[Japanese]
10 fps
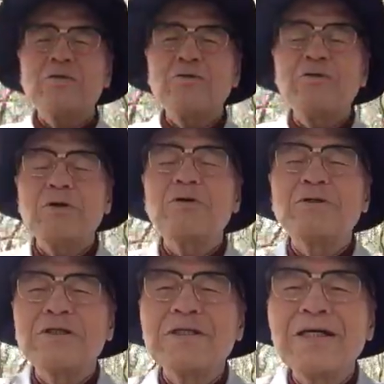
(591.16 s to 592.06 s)
ほど
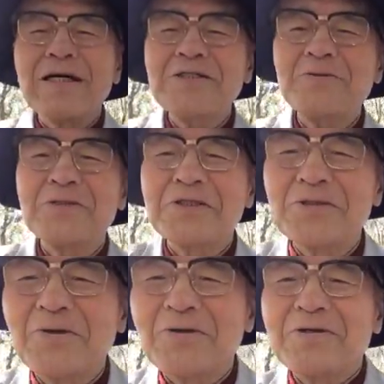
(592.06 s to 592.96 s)
の二段はしごに
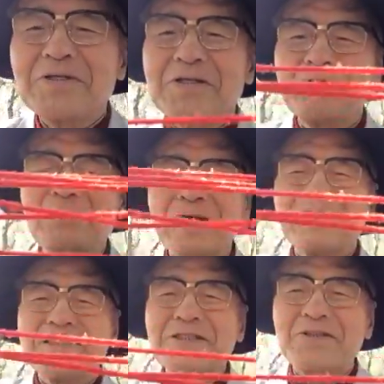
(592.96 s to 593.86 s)
しろ菊の
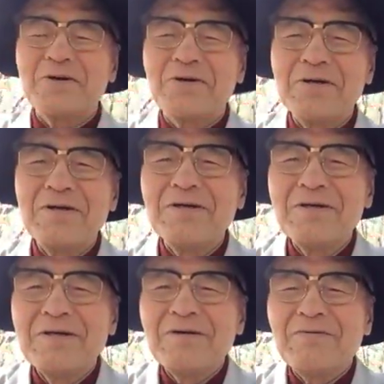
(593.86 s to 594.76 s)
花にしろ
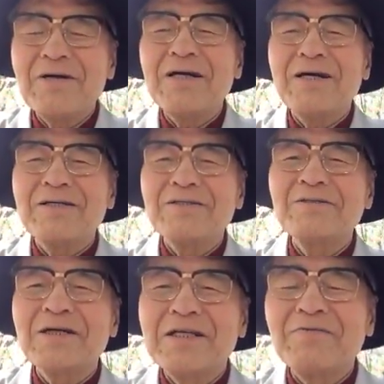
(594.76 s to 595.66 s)
我が
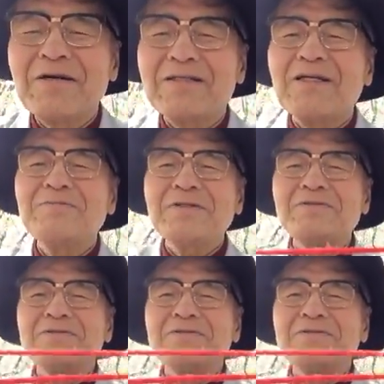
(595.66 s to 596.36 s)
流派ではなるべ